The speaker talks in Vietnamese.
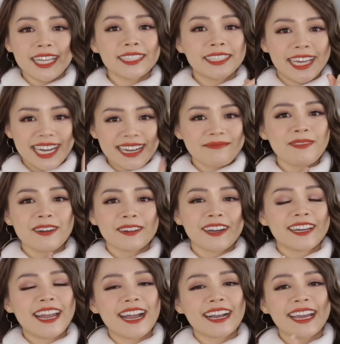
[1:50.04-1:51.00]
Chắc chắn là mọi
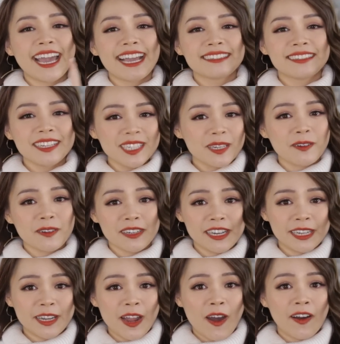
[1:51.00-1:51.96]
người đã nghe rất nhiều
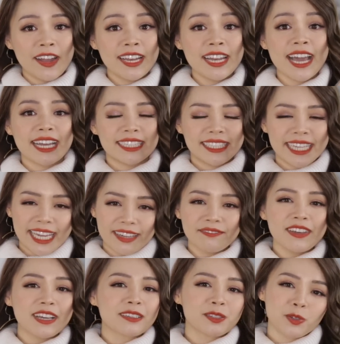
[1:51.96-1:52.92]
người nói là
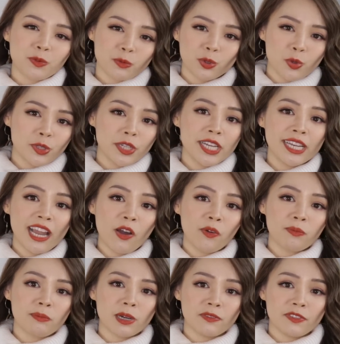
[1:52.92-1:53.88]
tránh việc dùng túi ni
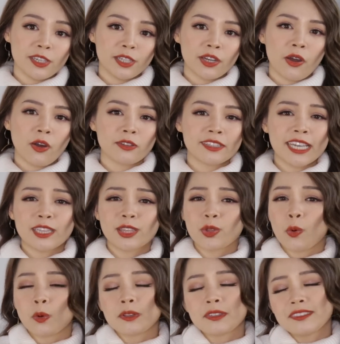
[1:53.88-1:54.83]
lông bởi vì nó sẽ
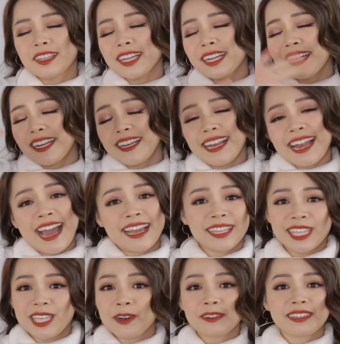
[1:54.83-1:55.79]
tốn rất là
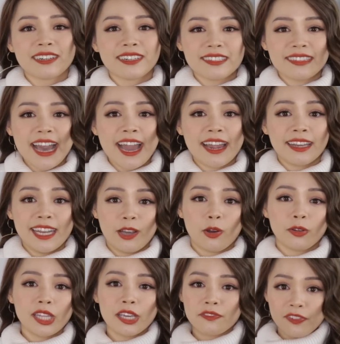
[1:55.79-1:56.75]
nhiều thời gian để
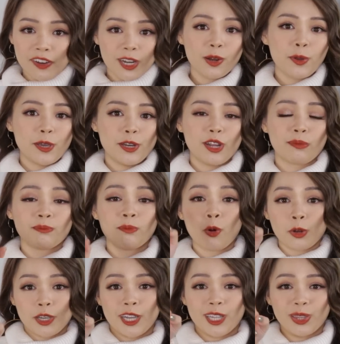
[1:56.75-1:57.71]
có thể phân hủy được
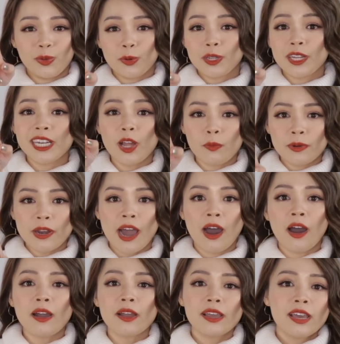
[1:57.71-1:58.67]
một cái túi ni lông
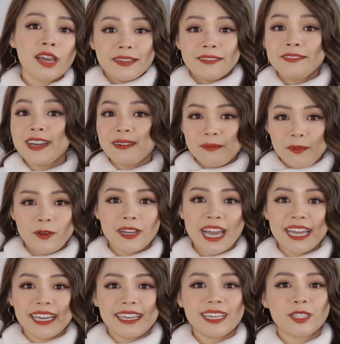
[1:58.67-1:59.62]
đó. Nhưng mà mỗi
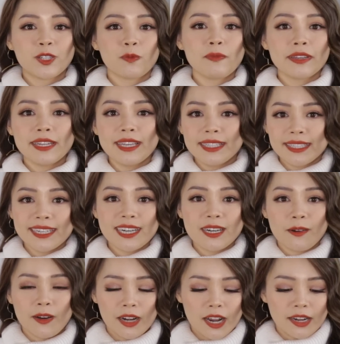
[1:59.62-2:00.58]
ngày khi chúng mình đi
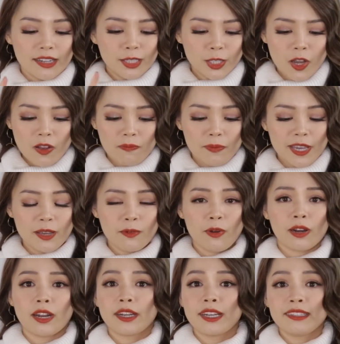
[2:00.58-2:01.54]
chợ hoặc là đi shopping
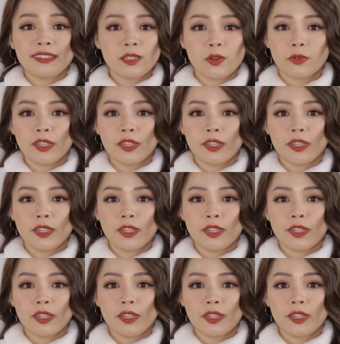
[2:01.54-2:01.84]
hoặc là đi siêu